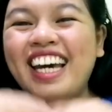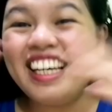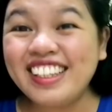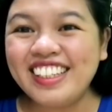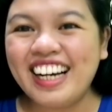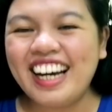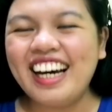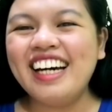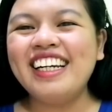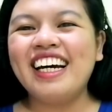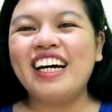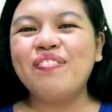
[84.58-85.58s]
Kaya ito na nga,
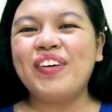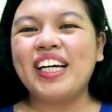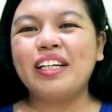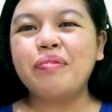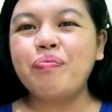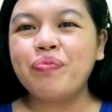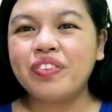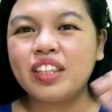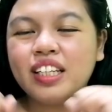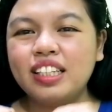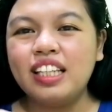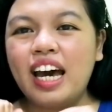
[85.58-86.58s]
nakapag...
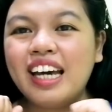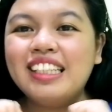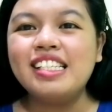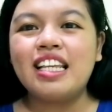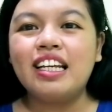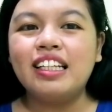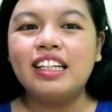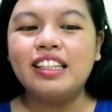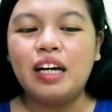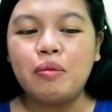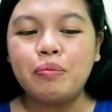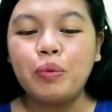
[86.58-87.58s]
I decided
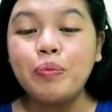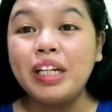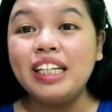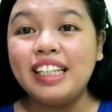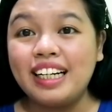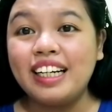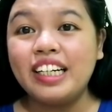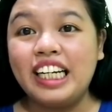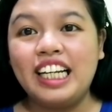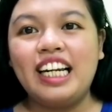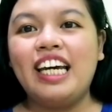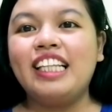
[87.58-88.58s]
na bumili na ng
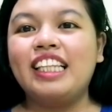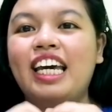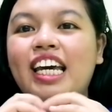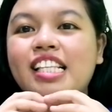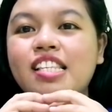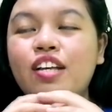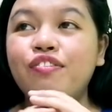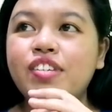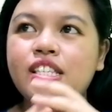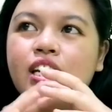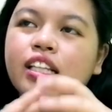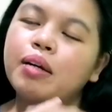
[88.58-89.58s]
ring light and selfie
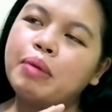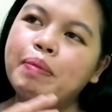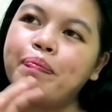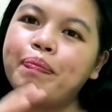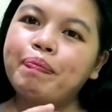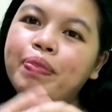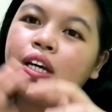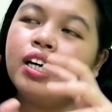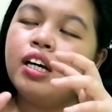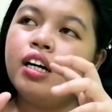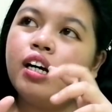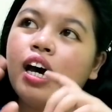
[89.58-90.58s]
stick naman
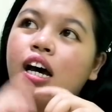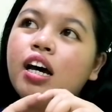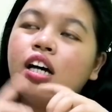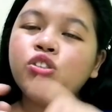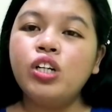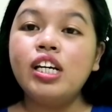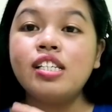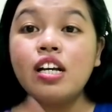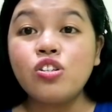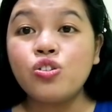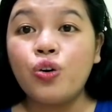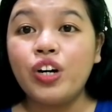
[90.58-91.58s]
Uh, actually,
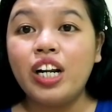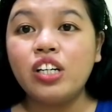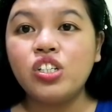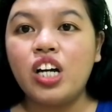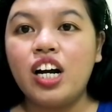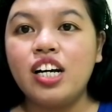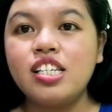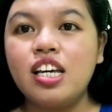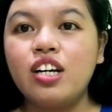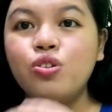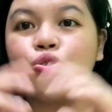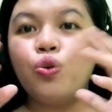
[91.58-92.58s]
isang store lang siya
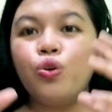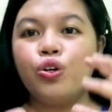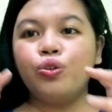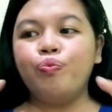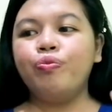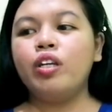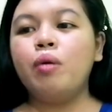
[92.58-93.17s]
kasi gusto ko yung